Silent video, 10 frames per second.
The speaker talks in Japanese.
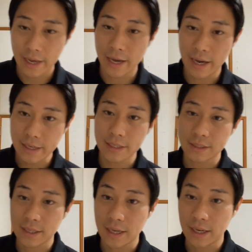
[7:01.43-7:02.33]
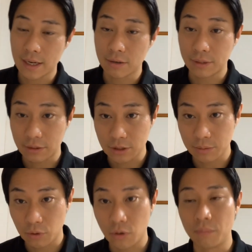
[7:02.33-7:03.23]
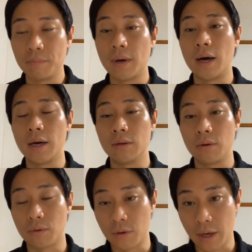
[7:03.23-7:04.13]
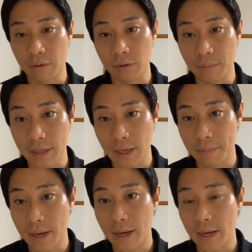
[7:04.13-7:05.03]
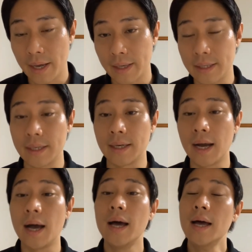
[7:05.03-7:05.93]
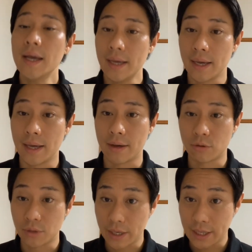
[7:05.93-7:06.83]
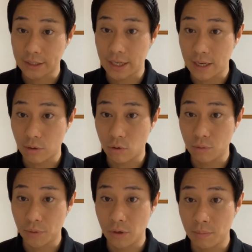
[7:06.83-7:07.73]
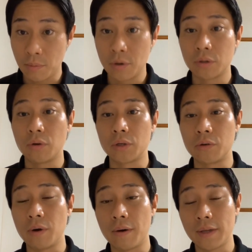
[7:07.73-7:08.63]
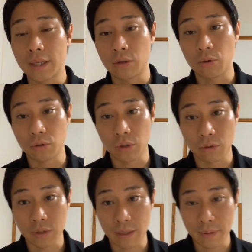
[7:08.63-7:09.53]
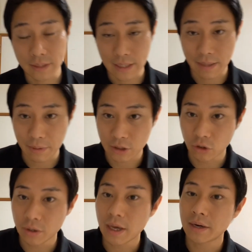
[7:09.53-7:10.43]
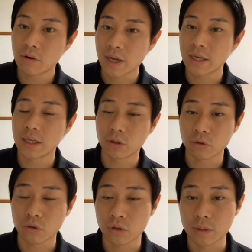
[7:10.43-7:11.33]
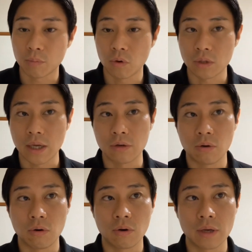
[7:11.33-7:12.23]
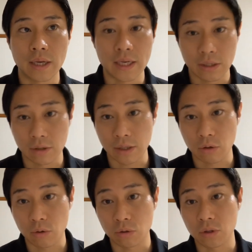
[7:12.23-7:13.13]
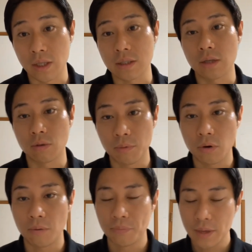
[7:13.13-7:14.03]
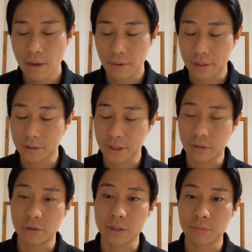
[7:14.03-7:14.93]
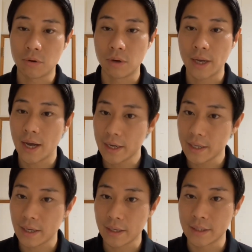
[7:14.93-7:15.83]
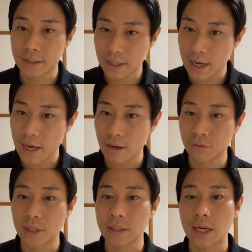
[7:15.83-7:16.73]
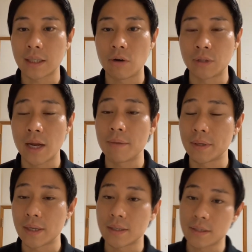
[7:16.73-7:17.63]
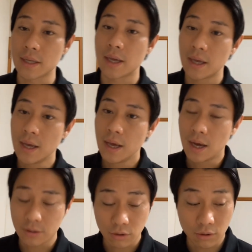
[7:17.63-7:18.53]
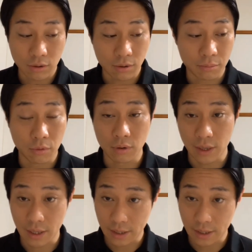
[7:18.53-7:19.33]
えー、やはりですね、あの、私も、まあ、あの、今回この丸山、えー、議員が、えこの NHK から国民を守る党に加わったということでございますが、まあ、非常にあの、エリートというふうにも、あの、エリートだということですけども、私、黒瀬も、やはり、いつか同じ肩を並べてですね、あの、もう、